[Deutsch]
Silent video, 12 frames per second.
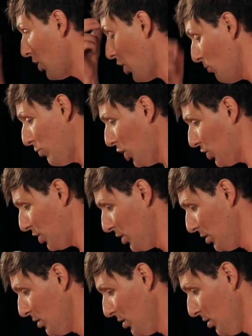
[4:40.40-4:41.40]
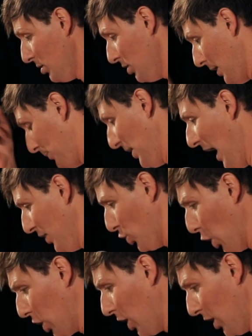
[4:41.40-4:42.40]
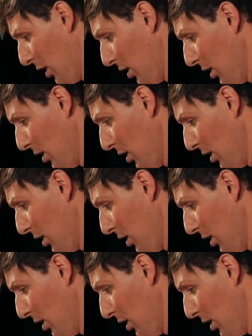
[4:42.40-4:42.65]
Komm Gott, gib dir einen Ruck.